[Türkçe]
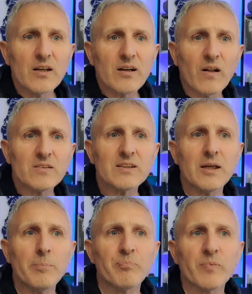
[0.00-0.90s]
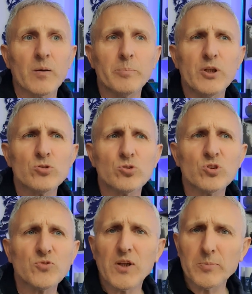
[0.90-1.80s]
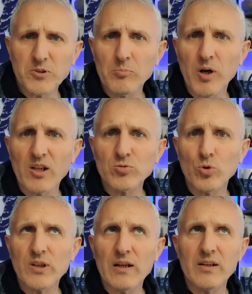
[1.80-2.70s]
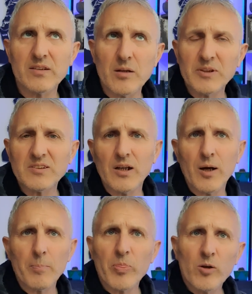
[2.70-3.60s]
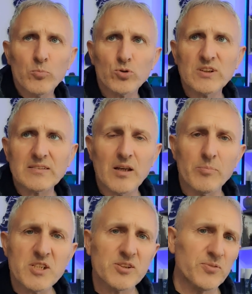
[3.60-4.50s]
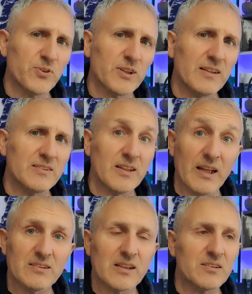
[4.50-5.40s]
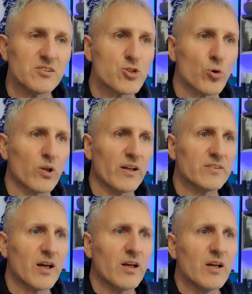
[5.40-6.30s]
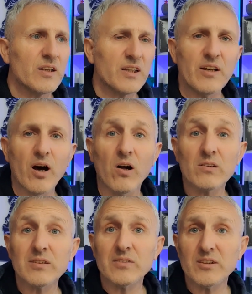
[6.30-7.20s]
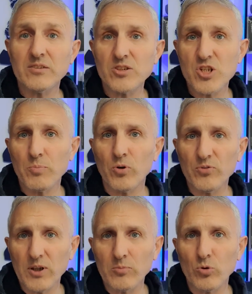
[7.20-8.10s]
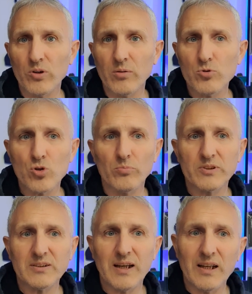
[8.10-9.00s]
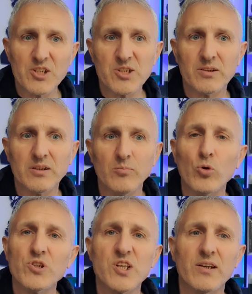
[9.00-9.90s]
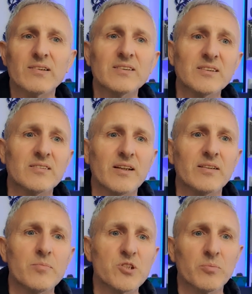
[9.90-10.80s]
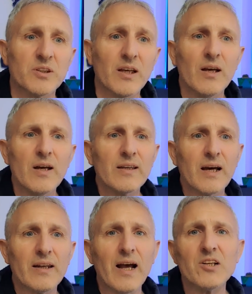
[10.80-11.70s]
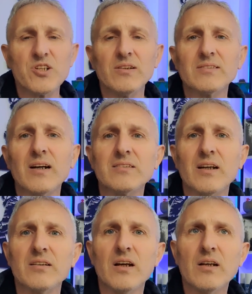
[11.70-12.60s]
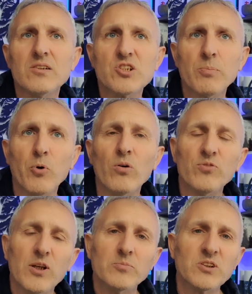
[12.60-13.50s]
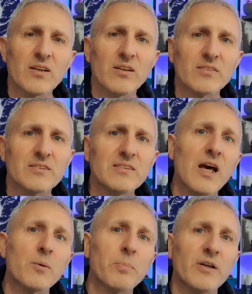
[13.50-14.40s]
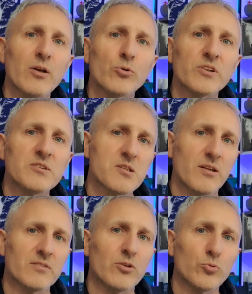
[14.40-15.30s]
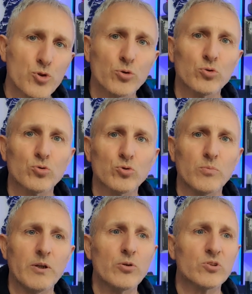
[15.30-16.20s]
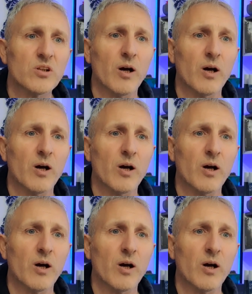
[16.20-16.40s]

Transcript: Kaldı ki biliyorsunuz Philips'in bazı modellerinde mesela Pulse 8507'de 58 inç olan da yine 6 adet chip on film kullanılmış olmasını eleştirdiğim o içerikte sizlere demiştim ki yani LG'nin zaten chip on film sayılarını diğer panel üreticilerinden düşük tuttuğunu biliyoruz